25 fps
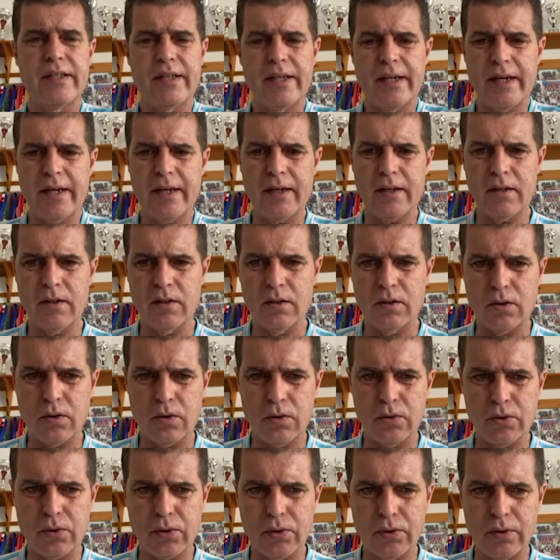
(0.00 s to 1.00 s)
hier
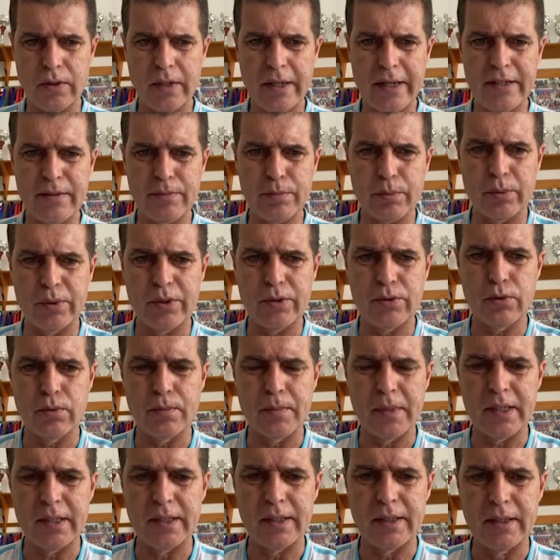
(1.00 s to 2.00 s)
contre l'AS Police
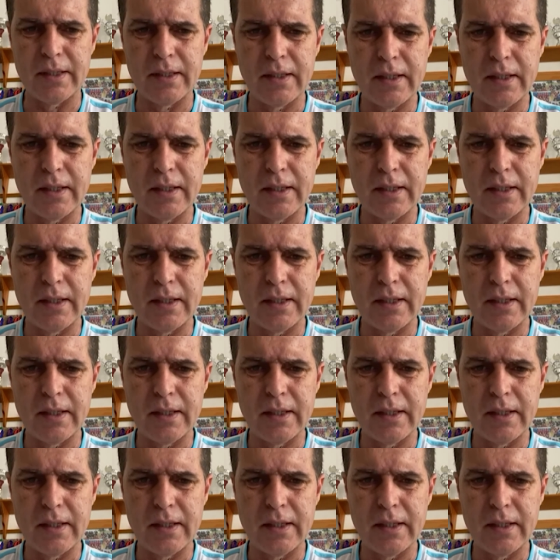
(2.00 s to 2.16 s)
du Mali.